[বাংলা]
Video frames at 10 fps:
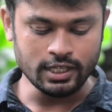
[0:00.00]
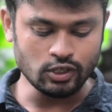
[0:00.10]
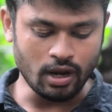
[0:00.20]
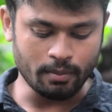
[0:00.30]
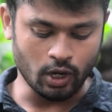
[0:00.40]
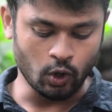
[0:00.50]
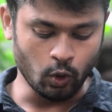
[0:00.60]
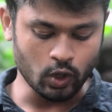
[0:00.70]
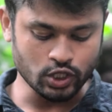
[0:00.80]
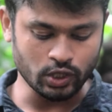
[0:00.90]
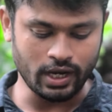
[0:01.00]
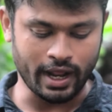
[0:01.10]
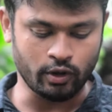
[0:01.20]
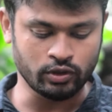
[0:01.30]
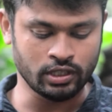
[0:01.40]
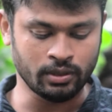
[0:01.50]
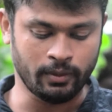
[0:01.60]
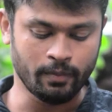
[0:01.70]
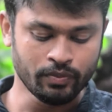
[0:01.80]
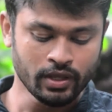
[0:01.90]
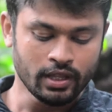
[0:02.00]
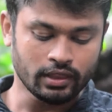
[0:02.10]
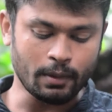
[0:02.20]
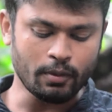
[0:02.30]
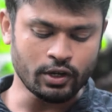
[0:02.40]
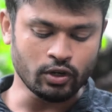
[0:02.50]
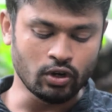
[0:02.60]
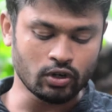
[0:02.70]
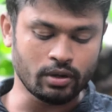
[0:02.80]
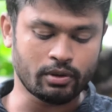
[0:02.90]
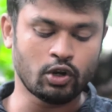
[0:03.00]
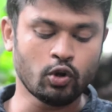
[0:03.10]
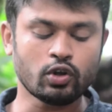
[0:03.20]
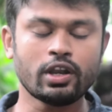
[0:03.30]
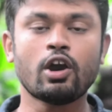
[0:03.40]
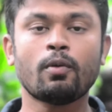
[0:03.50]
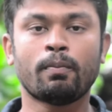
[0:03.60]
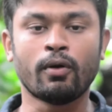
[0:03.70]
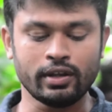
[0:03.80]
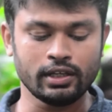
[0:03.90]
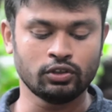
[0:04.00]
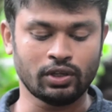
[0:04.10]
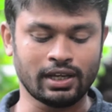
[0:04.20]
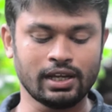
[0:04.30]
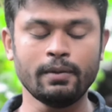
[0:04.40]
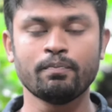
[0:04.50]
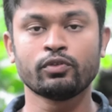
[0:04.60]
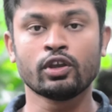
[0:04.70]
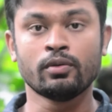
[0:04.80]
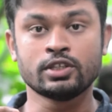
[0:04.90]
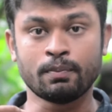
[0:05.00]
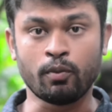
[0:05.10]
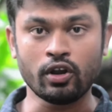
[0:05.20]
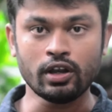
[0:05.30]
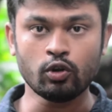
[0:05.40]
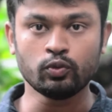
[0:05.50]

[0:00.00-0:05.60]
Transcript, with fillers: এই জন্য আমরা লোকেশনের অ্যালাউ দিয়ে দেবো তারপর একটু লোড নেবে লোড নেওয়ার পরেই কিন্তু এখানে যে বন্যার